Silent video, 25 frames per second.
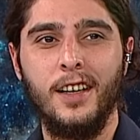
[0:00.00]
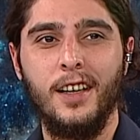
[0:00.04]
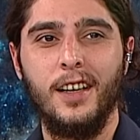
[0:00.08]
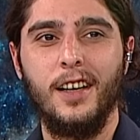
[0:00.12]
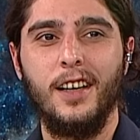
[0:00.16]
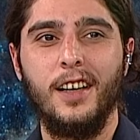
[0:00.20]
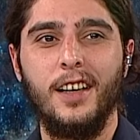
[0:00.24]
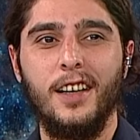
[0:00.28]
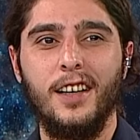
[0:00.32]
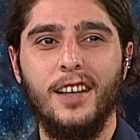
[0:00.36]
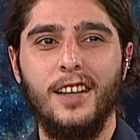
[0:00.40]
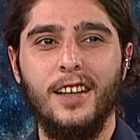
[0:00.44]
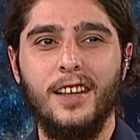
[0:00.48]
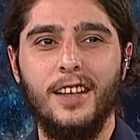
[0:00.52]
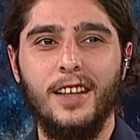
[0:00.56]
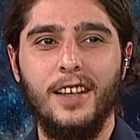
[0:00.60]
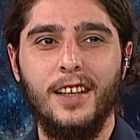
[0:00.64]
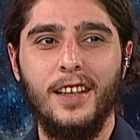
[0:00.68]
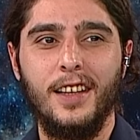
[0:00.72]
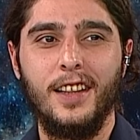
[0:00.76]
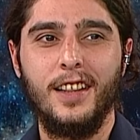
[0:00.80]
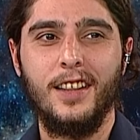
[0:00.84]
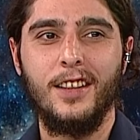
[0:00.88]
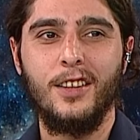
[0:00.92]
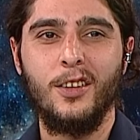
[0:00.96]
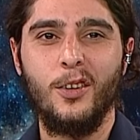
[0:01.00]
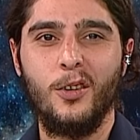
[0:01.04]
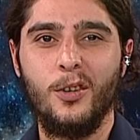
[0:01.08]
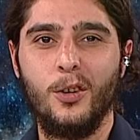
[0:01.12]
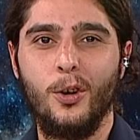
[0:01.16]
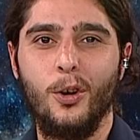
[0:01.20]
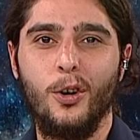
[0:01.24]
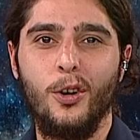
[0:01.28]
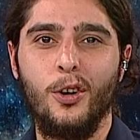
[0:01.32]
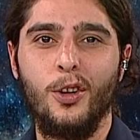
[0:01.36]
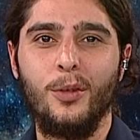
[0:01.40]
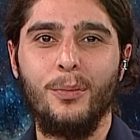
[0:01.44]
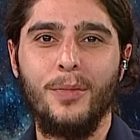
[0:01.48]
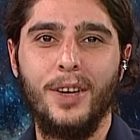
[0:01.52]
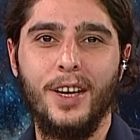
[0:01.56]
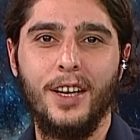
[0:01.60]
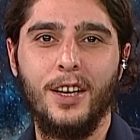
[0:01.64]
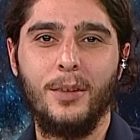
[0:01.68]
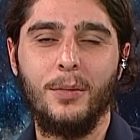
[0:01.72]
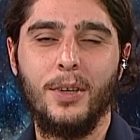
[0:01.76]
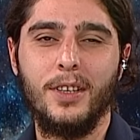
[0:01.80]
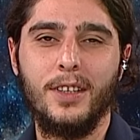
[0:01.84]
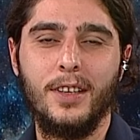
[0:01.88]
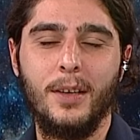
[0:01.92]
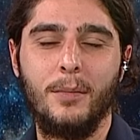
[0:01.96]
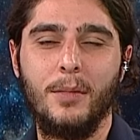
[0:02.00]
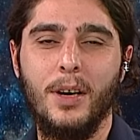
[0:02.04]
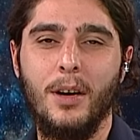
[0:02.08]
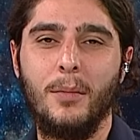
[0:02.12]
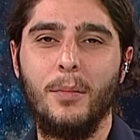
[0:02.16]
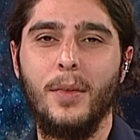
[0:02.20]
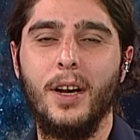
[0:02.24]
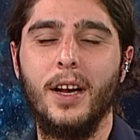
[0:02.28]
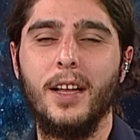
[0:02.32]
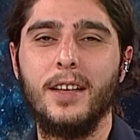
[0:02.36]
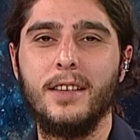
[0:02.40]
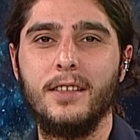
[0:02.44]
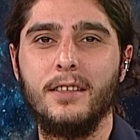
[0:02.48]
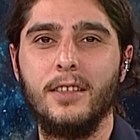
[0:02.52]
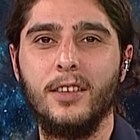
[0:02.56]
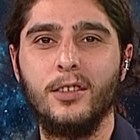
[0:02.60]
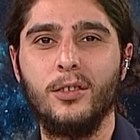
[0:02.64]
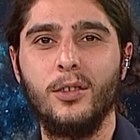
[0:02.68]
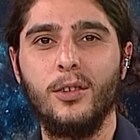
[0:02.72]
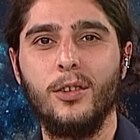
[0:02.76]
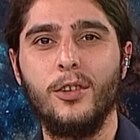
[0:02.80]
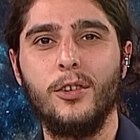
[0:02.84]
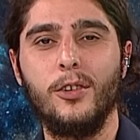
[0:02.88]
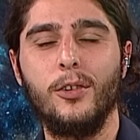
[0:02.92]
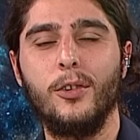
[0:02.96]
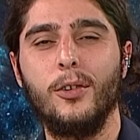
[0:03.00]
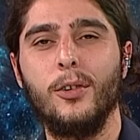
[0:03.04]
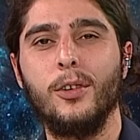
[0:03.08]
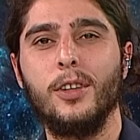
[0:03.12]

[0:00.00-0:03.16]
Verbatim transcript: E, doğru olmayan ama tamamen aslında doğru